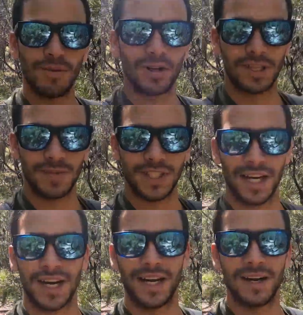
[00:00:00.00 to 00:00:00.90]
vamos a
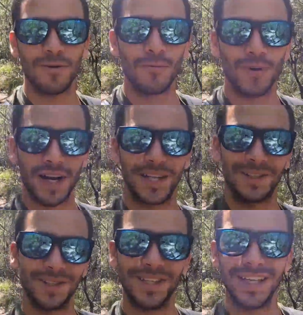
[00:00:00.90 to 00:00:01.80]
pasar acá un
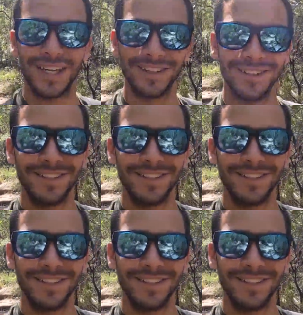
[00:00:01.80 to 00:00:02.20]
rato del día de